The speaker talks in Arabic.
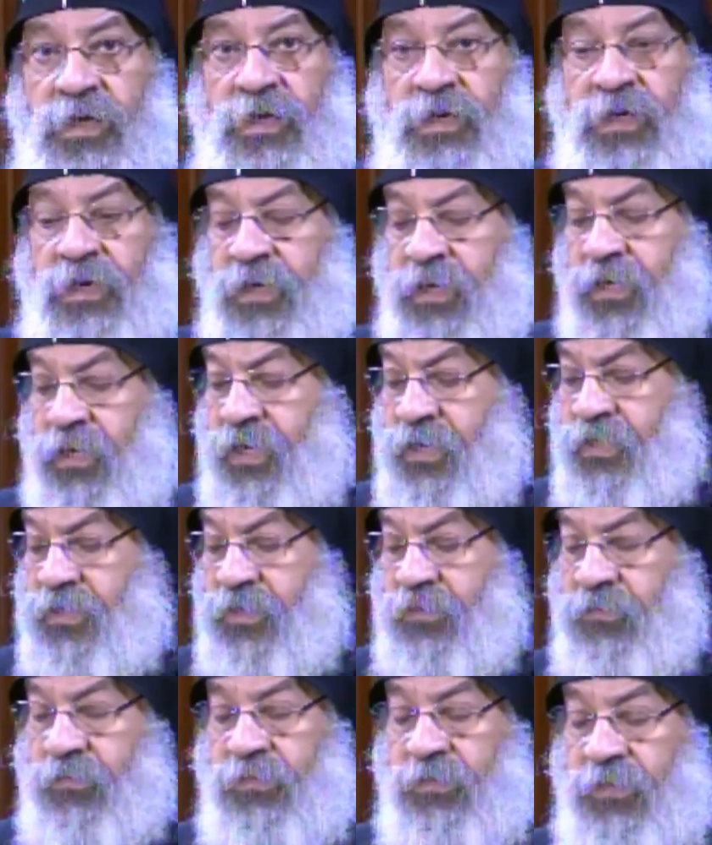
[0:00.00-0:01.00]
لكن
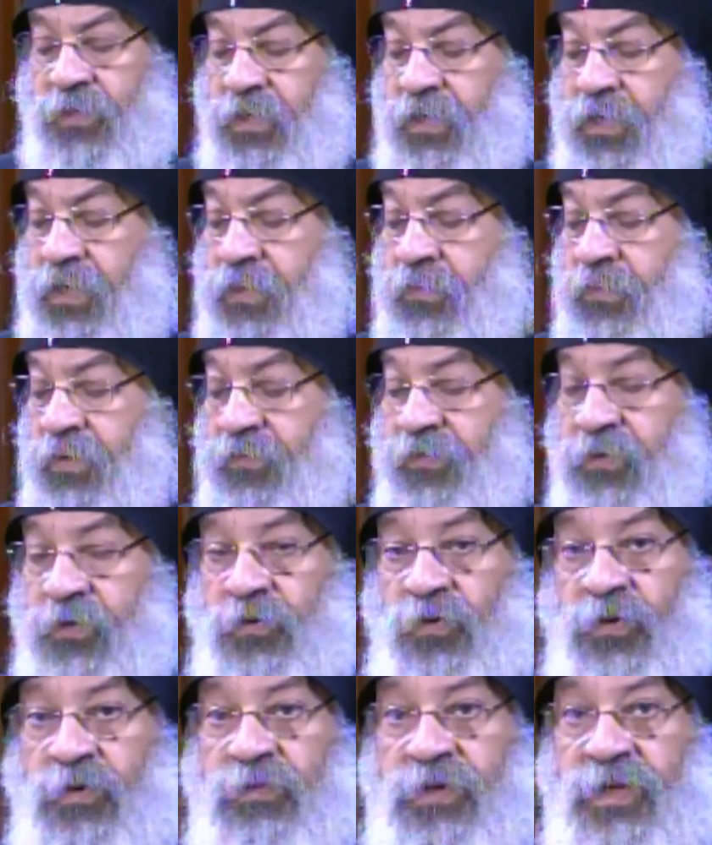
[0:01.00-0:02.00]
لازم يبقى في
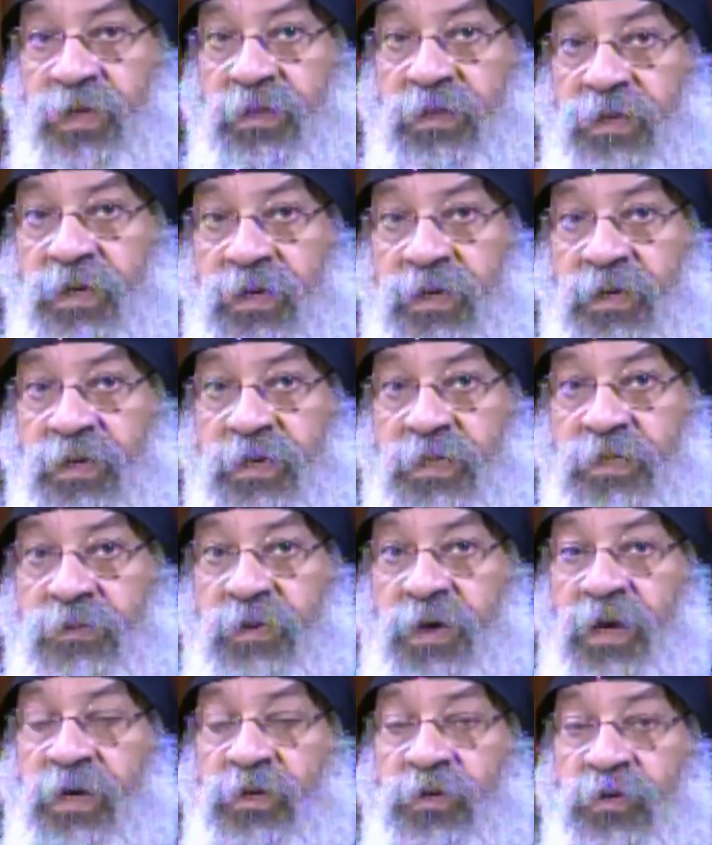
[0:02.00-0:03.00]
نوع من التركيز
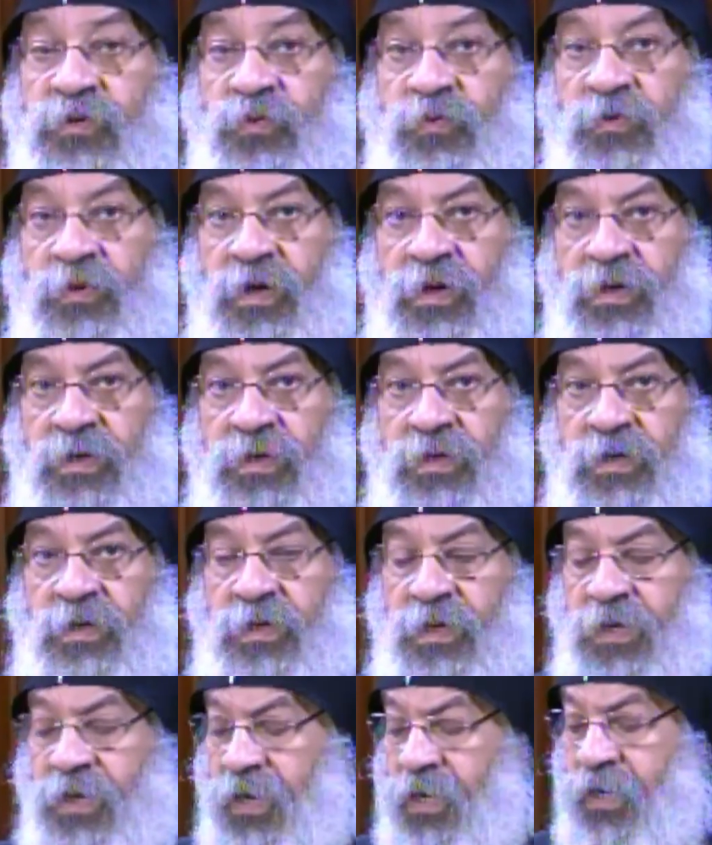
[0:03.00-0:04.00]
بأي صورة
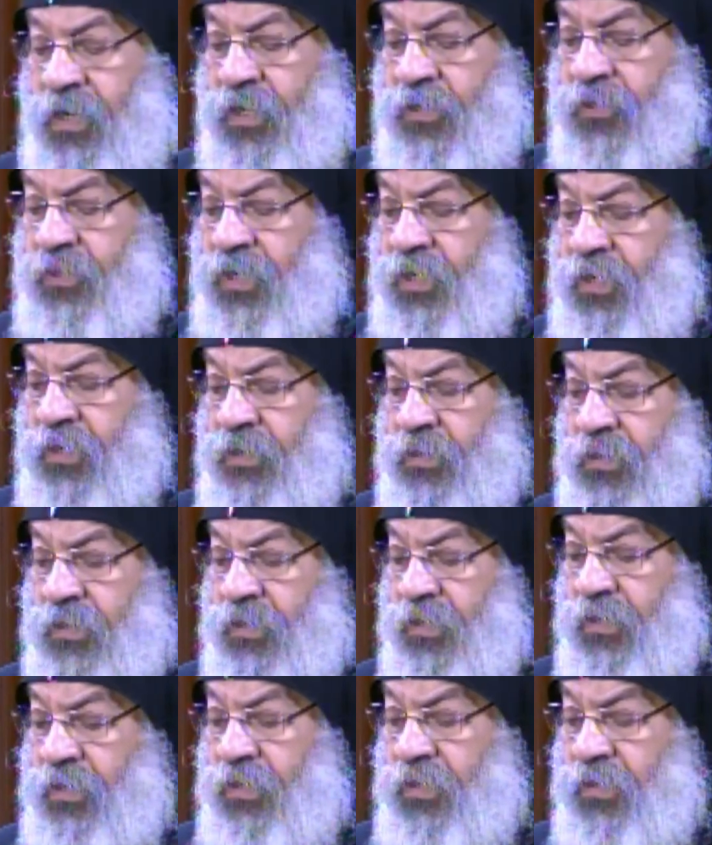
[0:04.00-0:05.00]
علشان
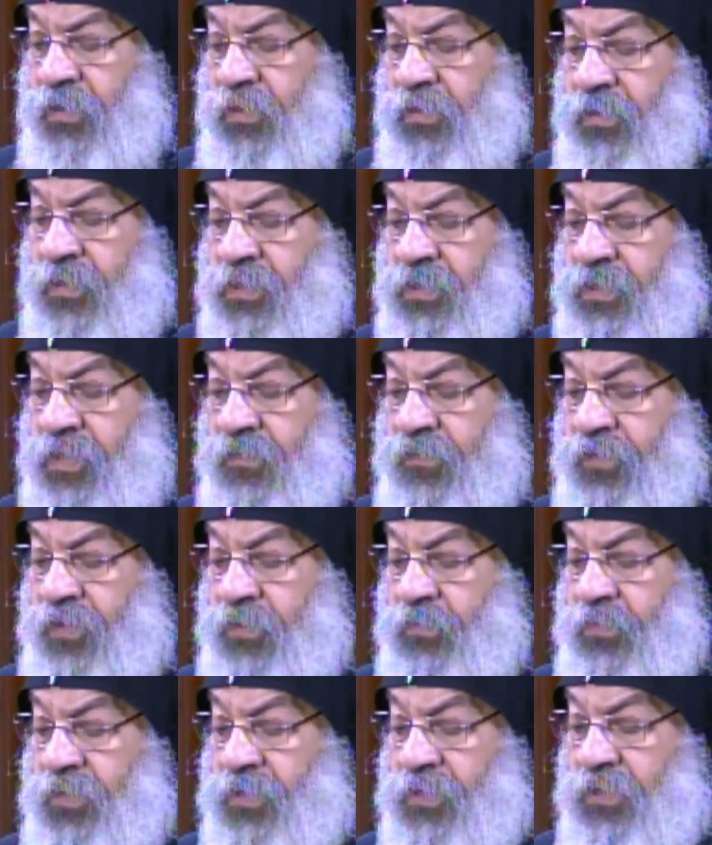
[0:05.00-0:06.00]

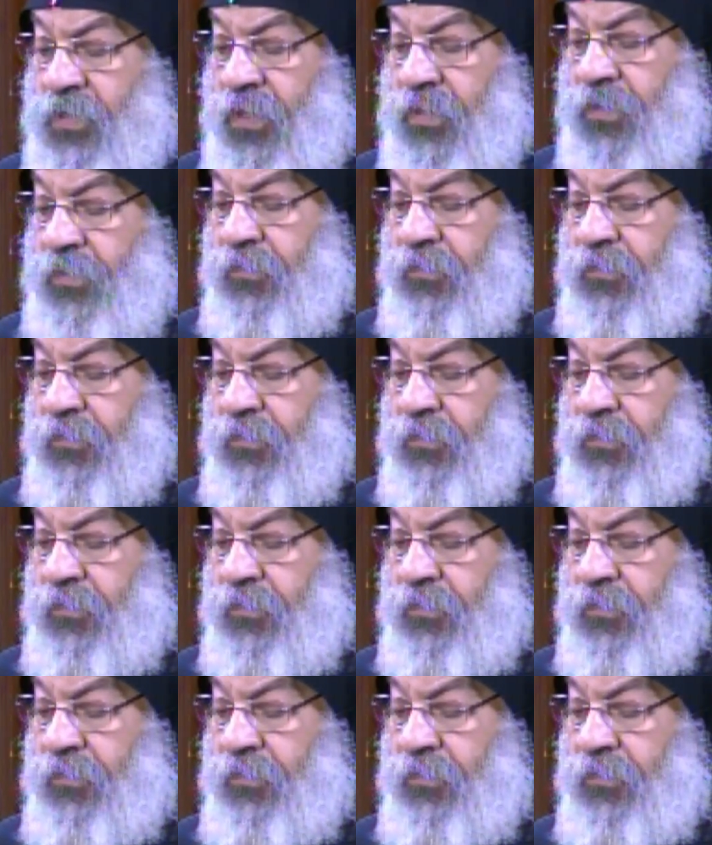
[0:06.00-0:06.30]
تستفيد بالسعي